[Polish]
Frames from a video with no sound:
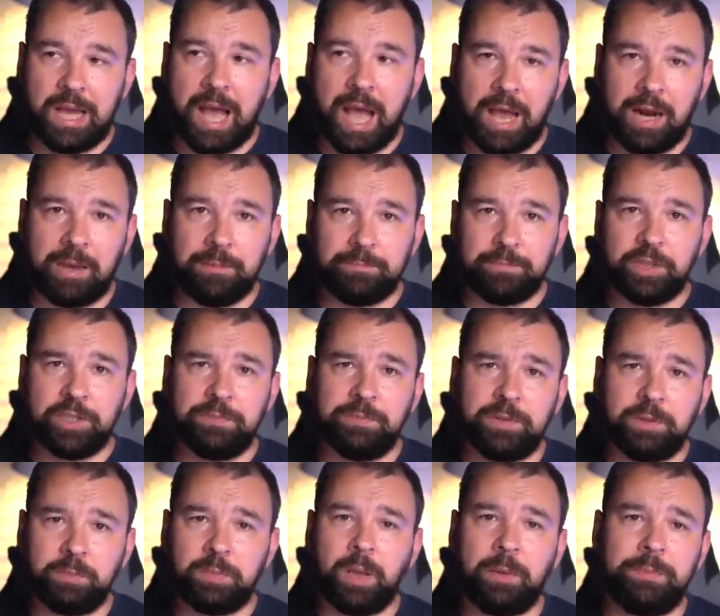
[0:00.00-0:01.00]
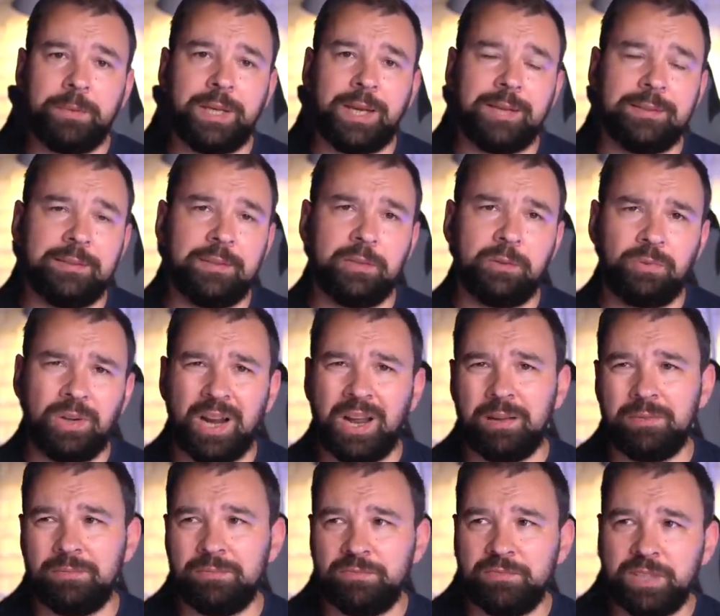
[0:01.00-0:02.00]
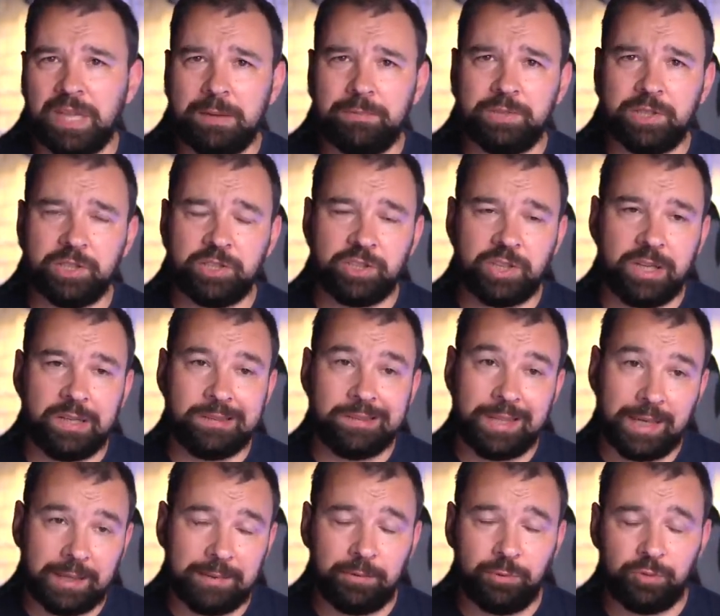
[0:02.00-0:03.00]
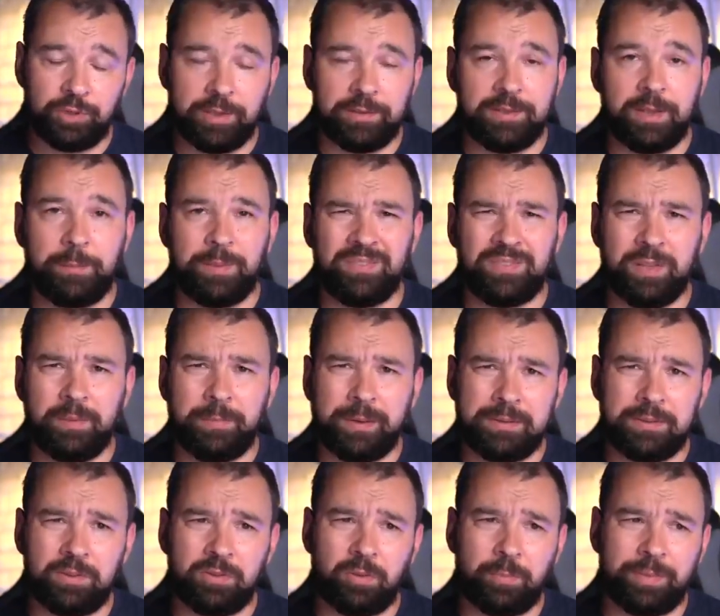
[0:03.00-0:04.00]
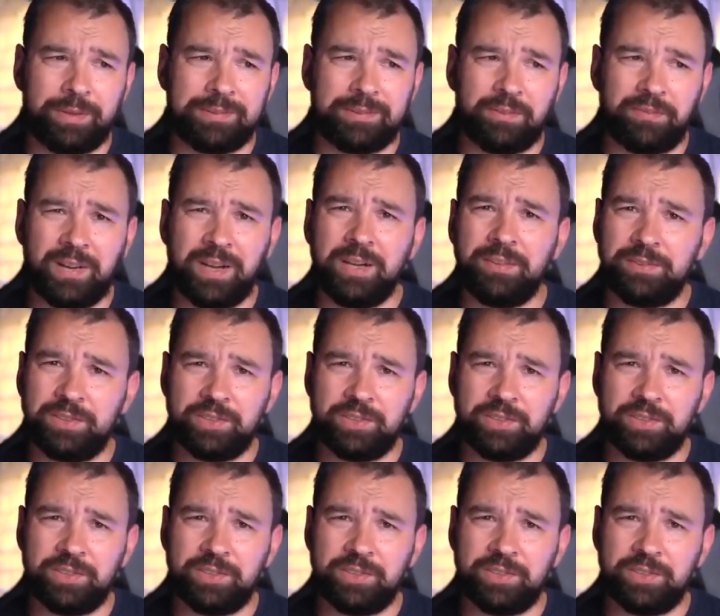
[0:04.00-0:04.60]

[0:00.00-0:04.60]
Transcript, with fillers: Ale przejdźmy sobie do aplikacji, która wydaje mi się, że teraz już jest naprawdę bardzo dopracowana.